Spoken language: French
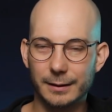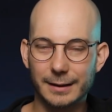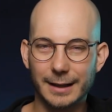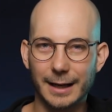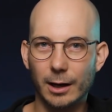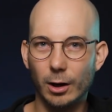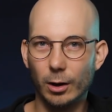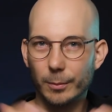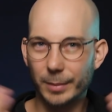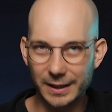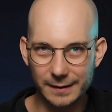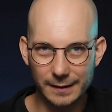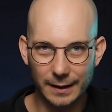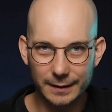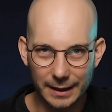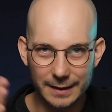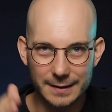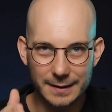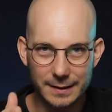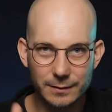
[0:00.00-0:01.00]
très
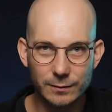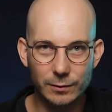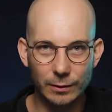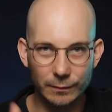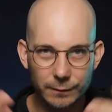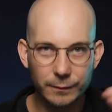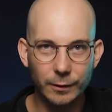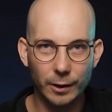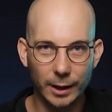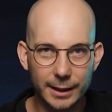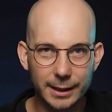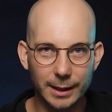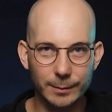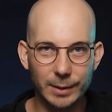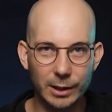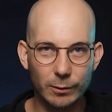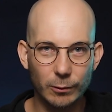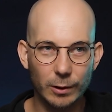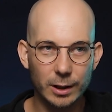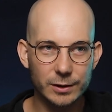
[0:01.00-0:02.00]
représentative d'une forêt
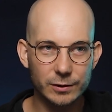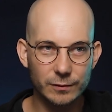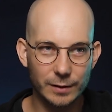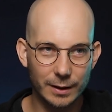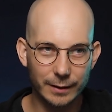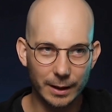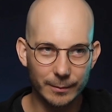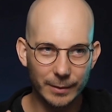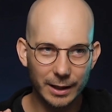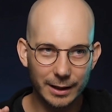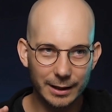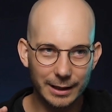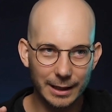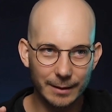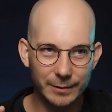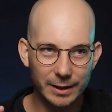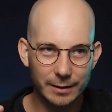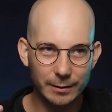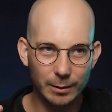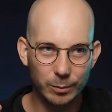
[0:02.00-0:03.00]
québécoise. Je voulais vraiment
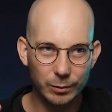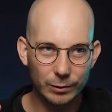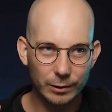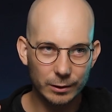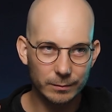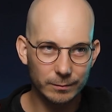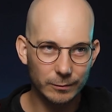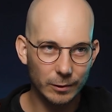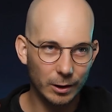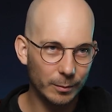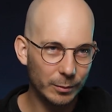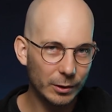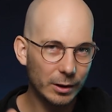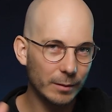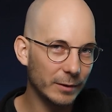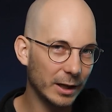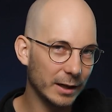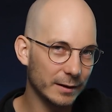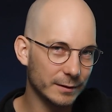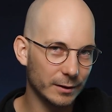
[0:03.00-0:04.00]
l'amener un peu, un peu
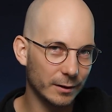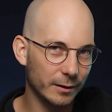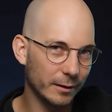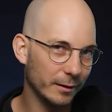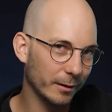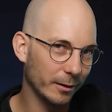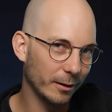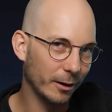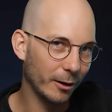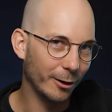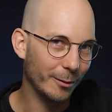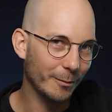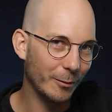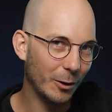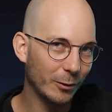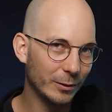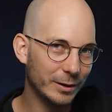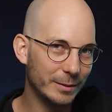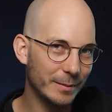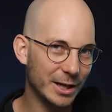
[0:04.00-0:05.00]
comme dans un,
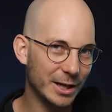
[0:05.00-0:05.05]
monde